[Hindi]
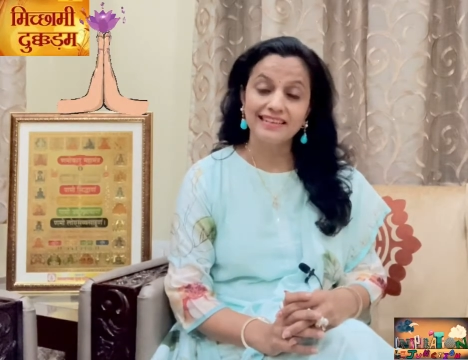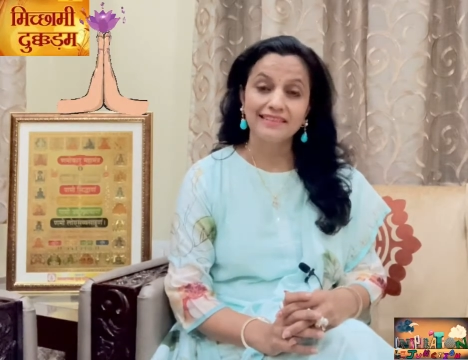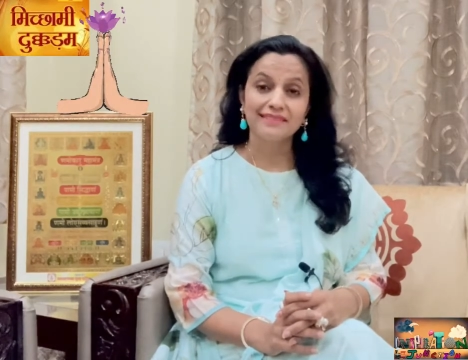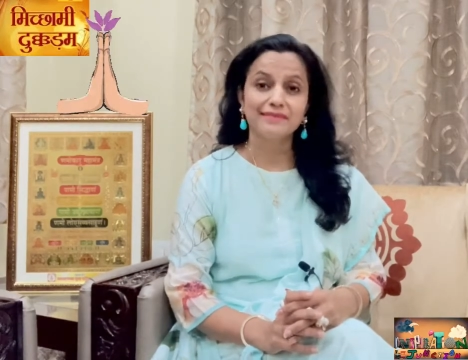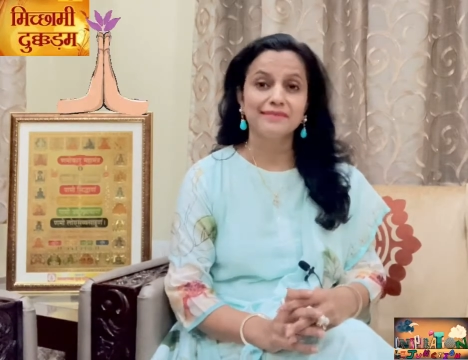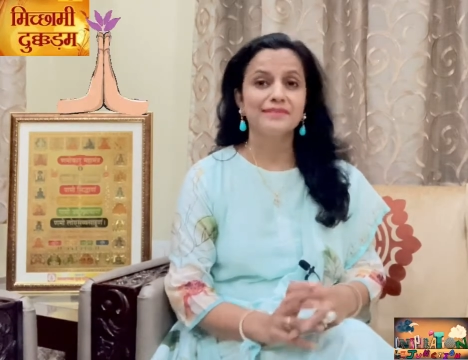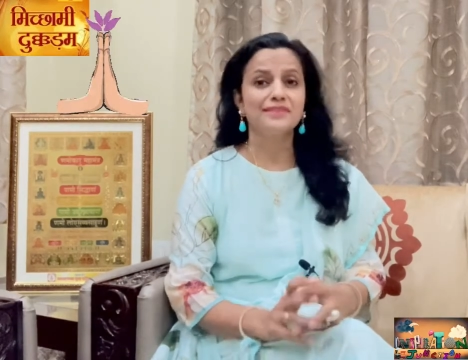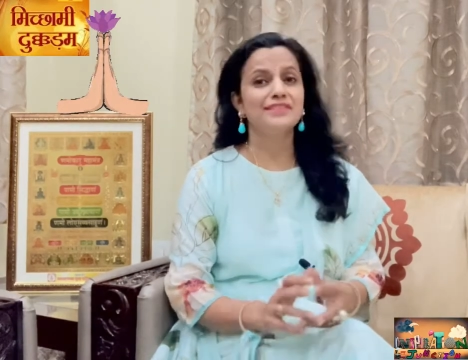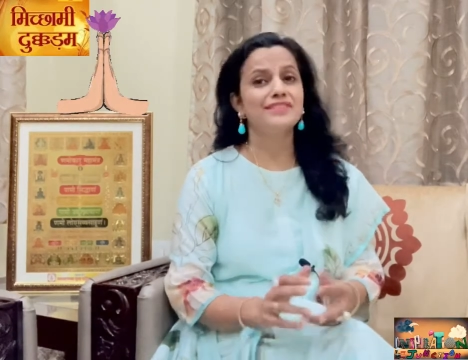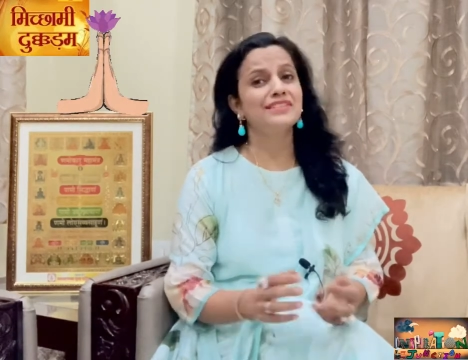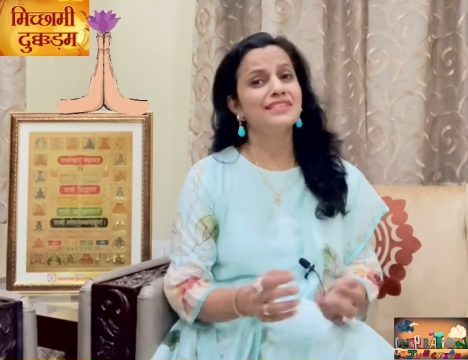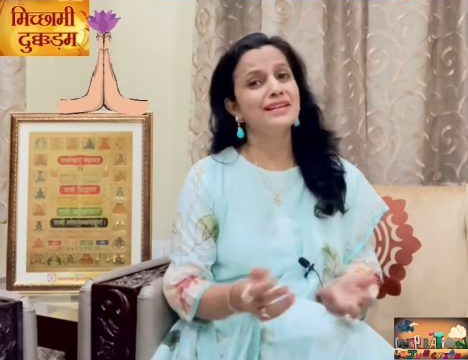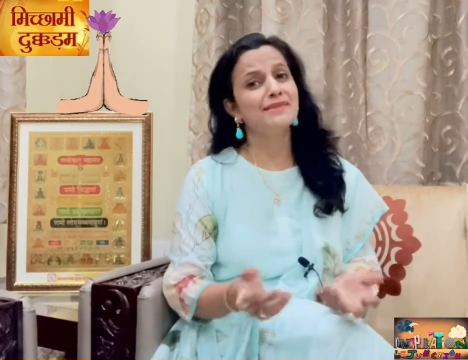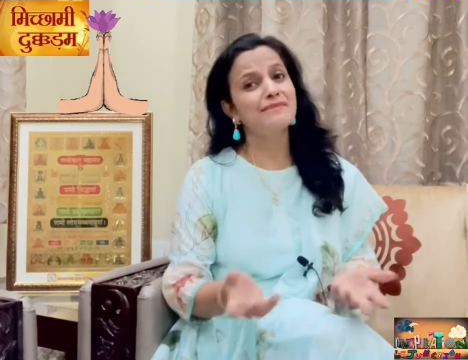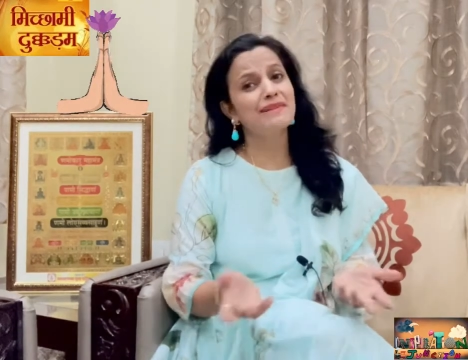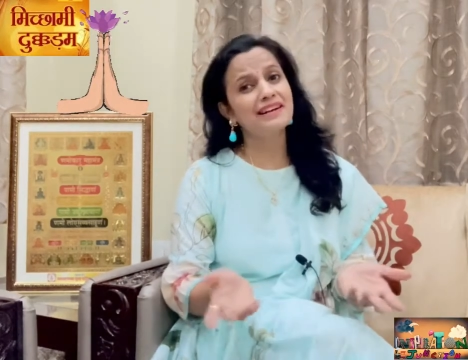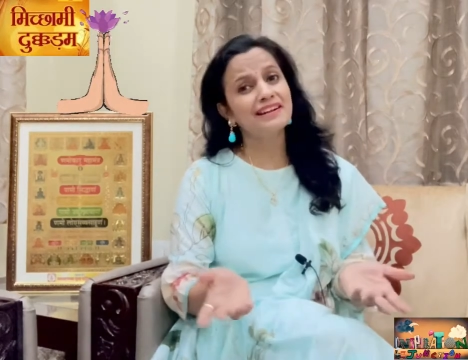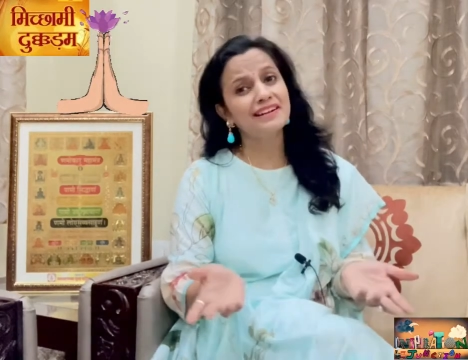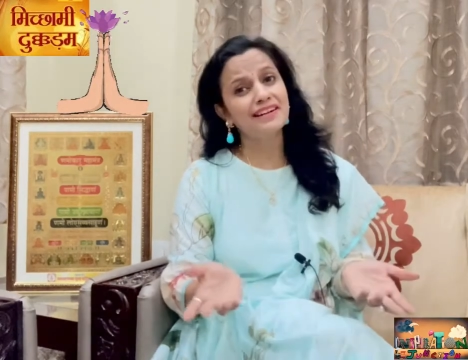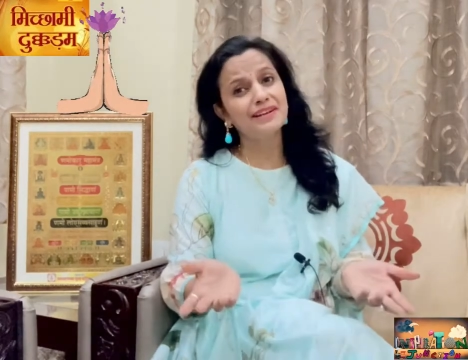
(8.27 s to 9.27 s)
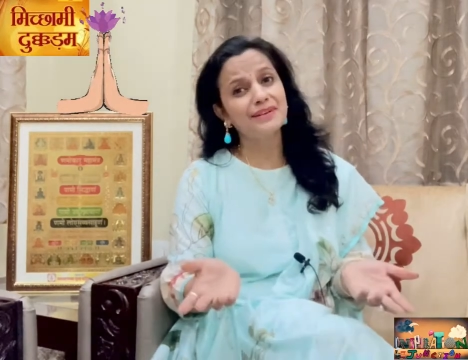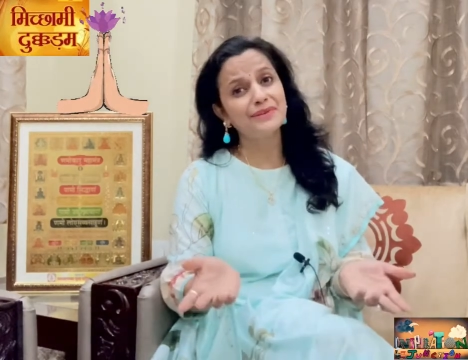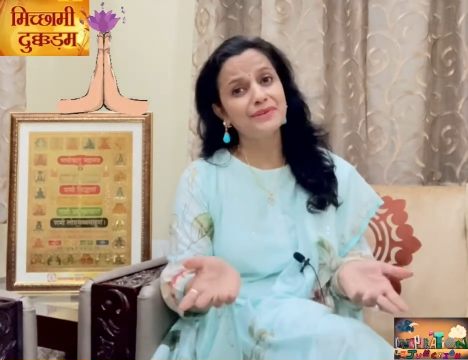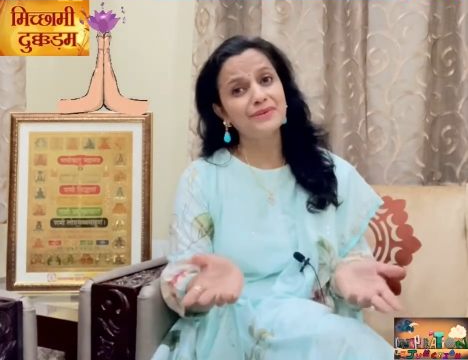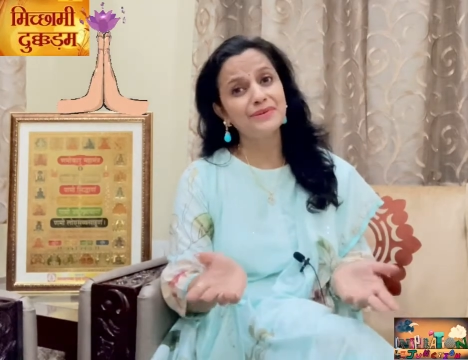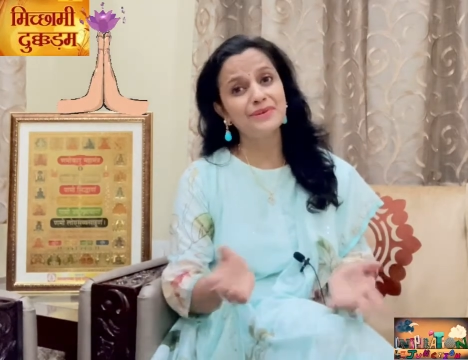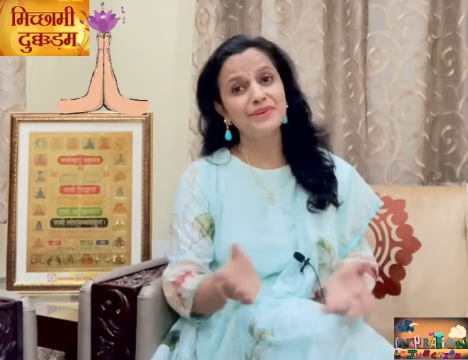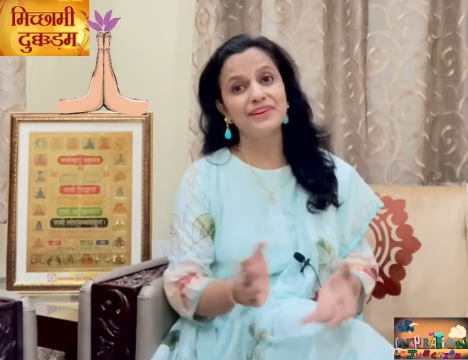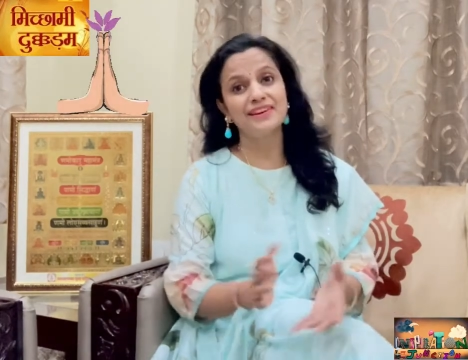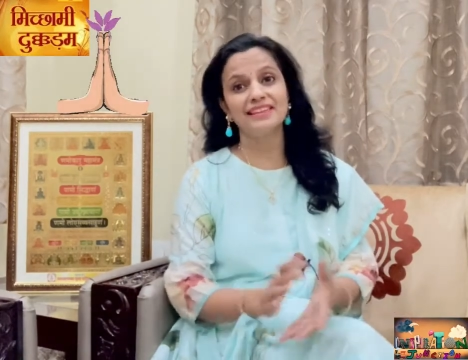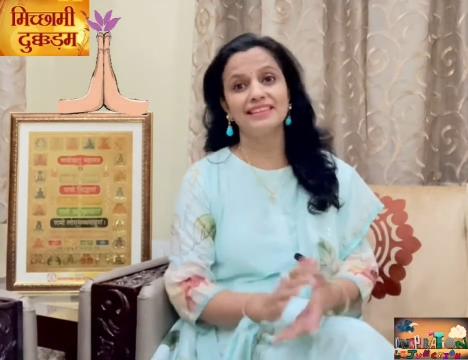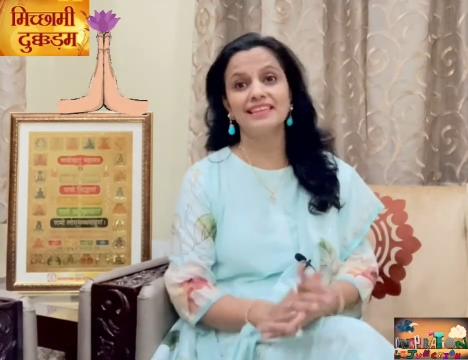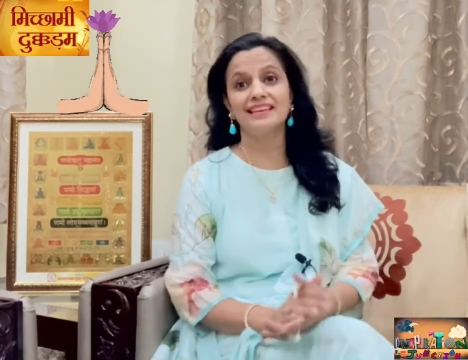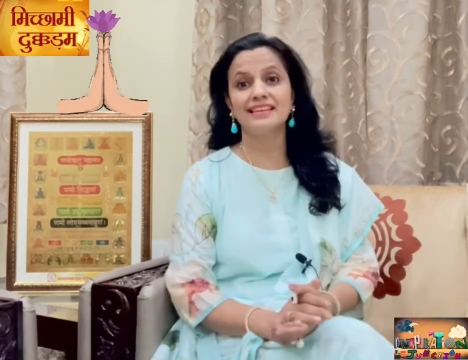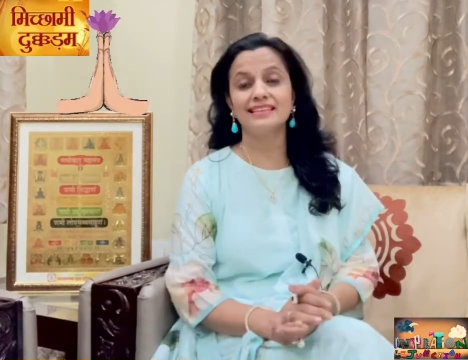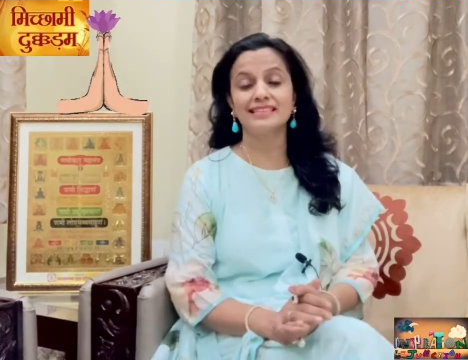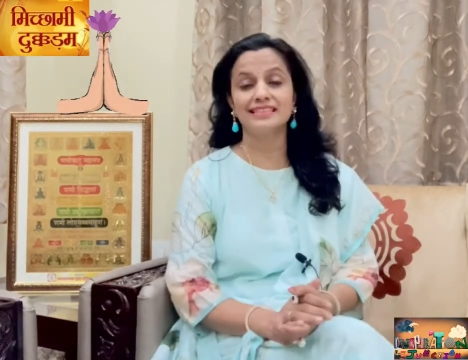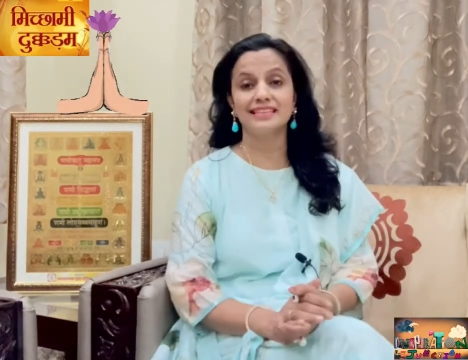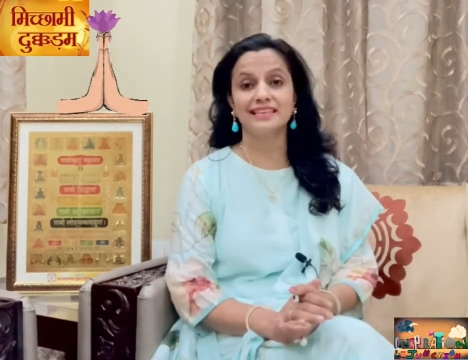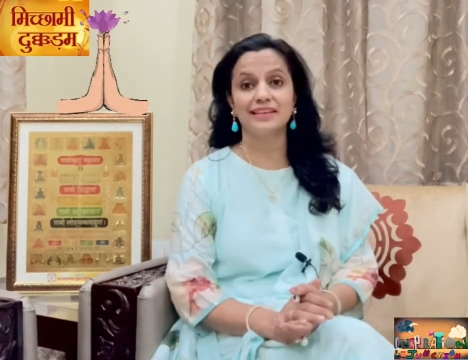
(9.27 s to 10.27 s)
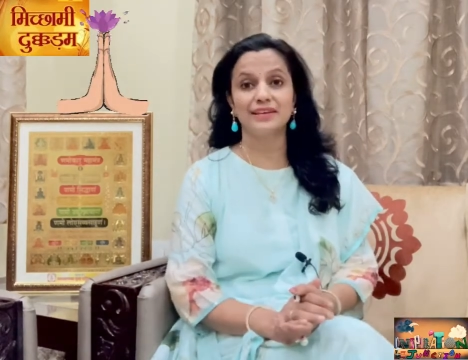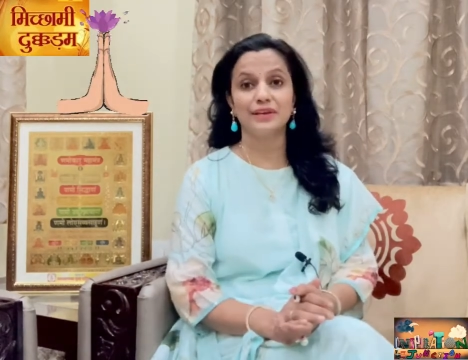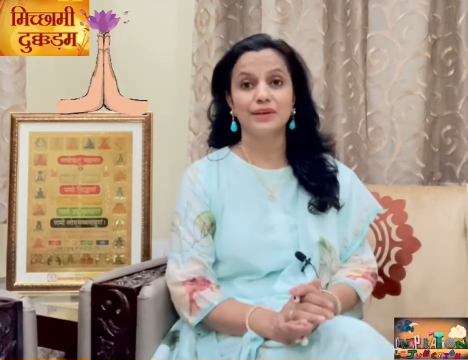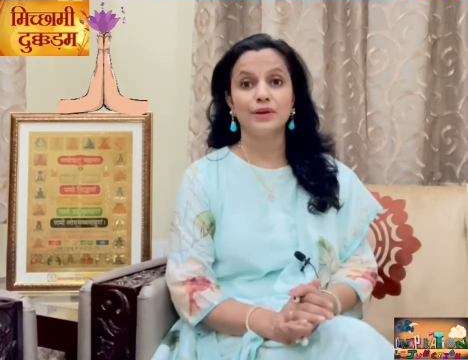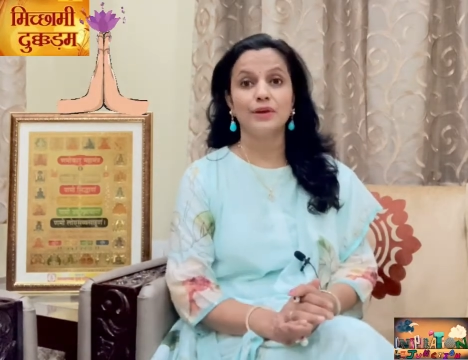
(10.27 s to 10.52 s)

क्षमा कर दो हृदय से